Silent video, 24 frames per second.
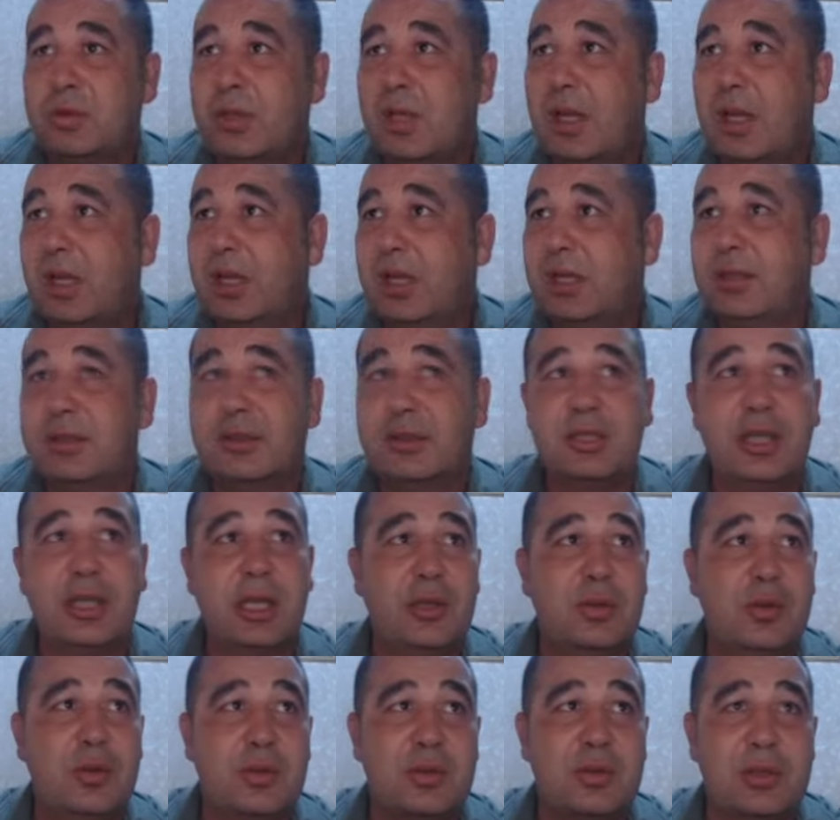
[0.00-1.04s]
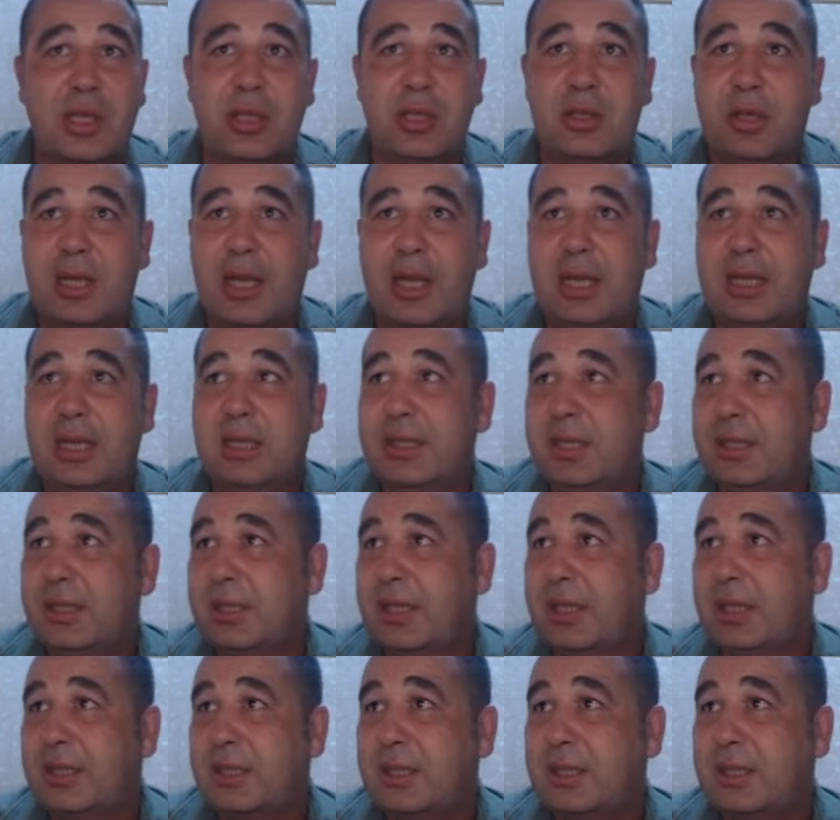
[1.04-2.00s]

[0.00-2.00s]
Ara, şey yükseliyor. 57'ye